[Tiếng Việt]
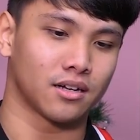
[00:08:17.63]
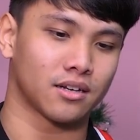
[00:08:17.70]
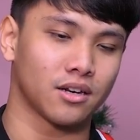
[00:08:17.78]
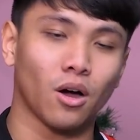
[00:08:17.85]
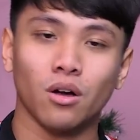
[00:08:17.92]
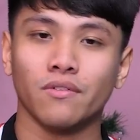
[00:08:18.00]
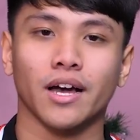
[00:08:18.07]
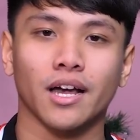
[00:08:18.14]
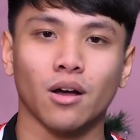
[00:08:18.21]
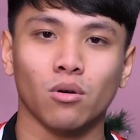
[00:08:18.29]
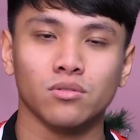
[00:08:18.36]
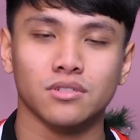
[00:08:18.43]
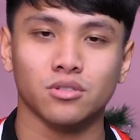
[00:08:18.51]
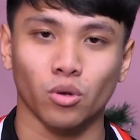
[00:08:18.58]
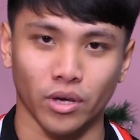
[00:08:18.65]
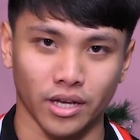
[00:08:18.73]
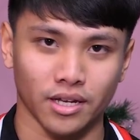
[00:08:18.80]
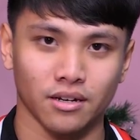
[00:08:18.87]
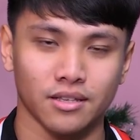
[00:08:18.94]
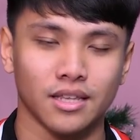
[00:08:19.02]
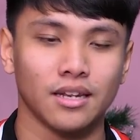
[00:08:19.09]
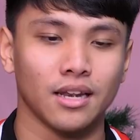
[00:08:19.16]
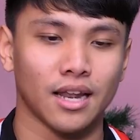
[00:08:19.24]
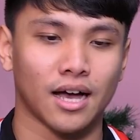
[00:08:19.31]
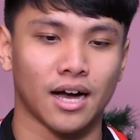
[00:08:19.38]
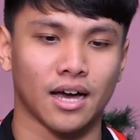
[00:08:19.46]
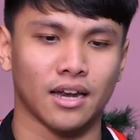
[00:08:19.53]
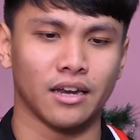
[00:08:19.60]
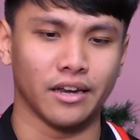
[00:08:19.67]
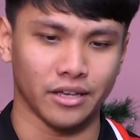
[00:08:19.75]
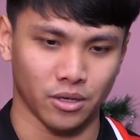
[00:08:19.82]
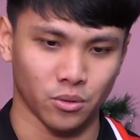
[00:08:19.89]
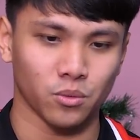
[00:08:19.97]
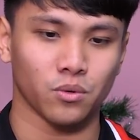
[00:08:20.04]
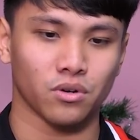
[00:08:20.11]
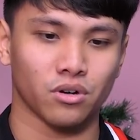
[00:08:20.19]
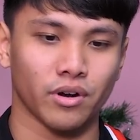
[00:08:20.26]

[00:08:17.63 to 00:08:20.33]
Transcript: Nói về cái câu chuyện đó chính là liệu